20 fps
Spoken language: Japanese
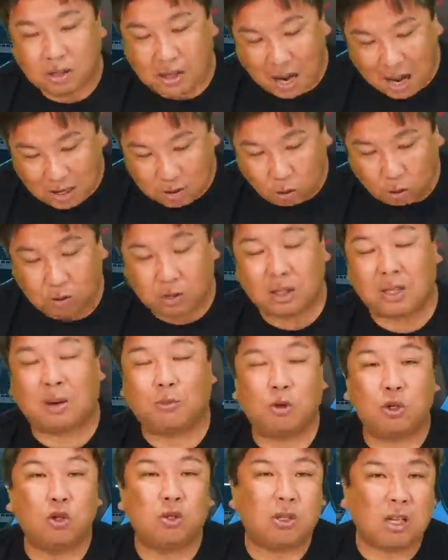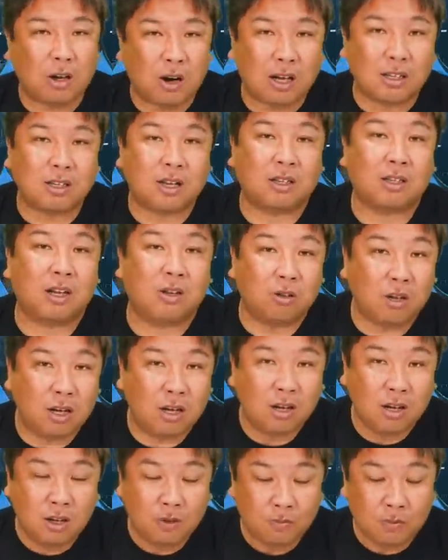サードって多分言ってるはずなんだよ
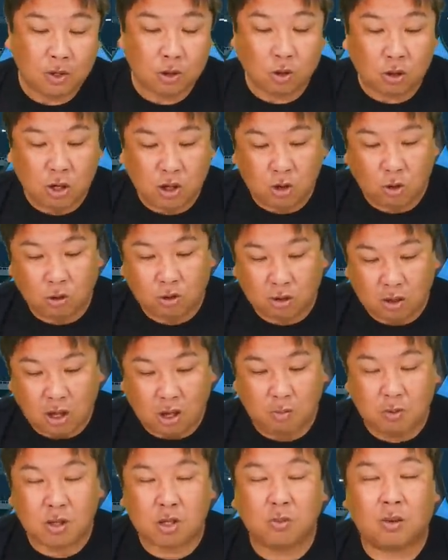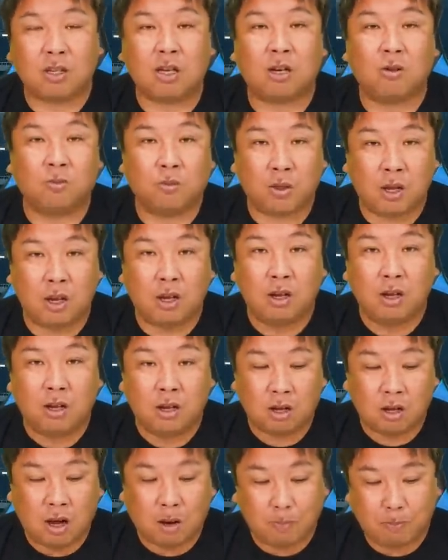ね。で、それによって三ツ俣のね、
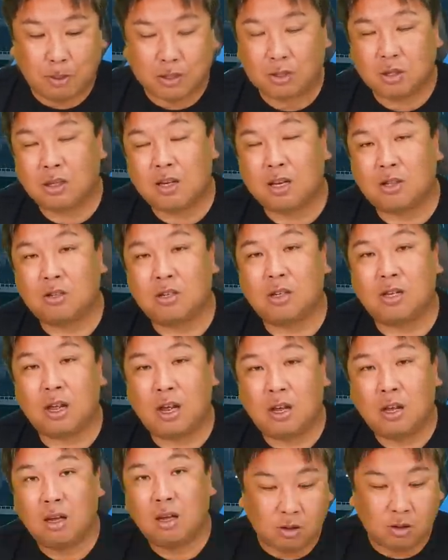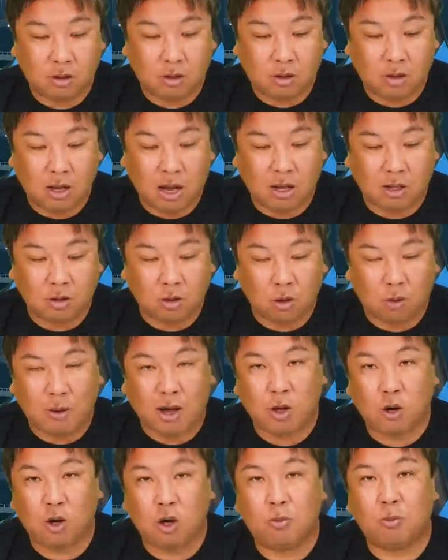間髪入れずにね、何の
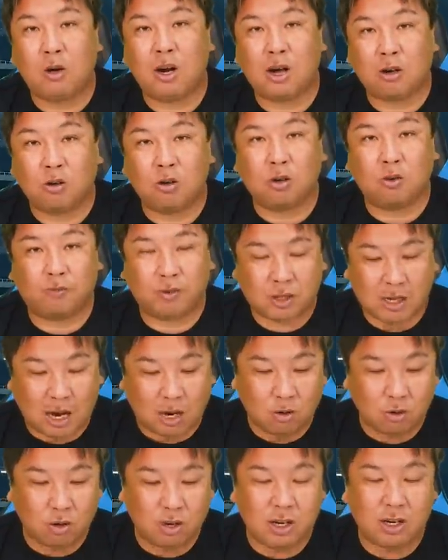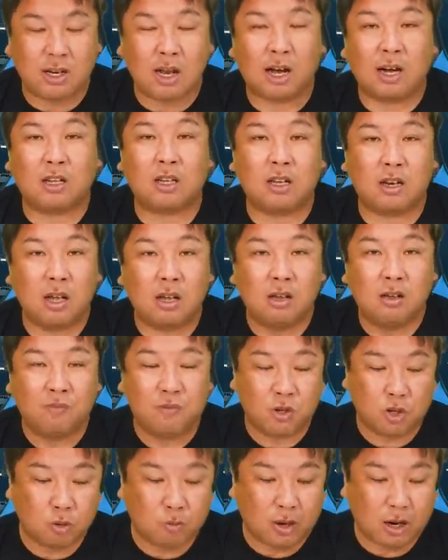迷いもなく三塁に投げてね
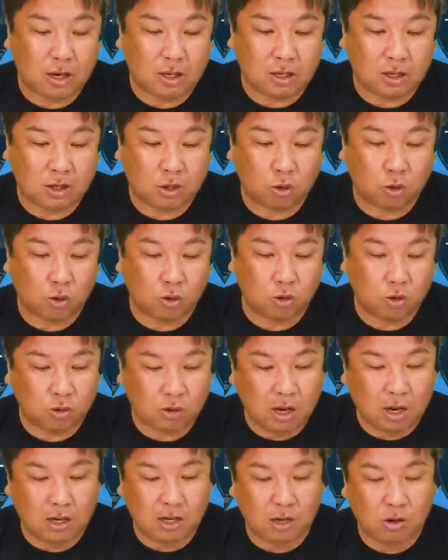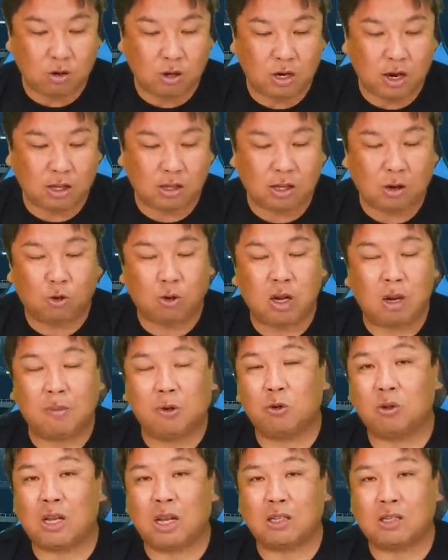素晴らしい送球で二塁ランナー大
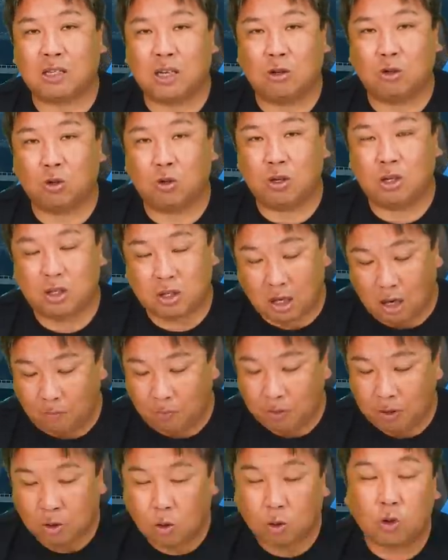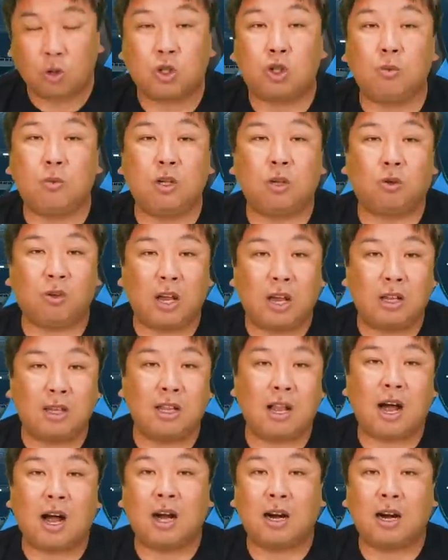山をタッチアウトにしたこの守備のね流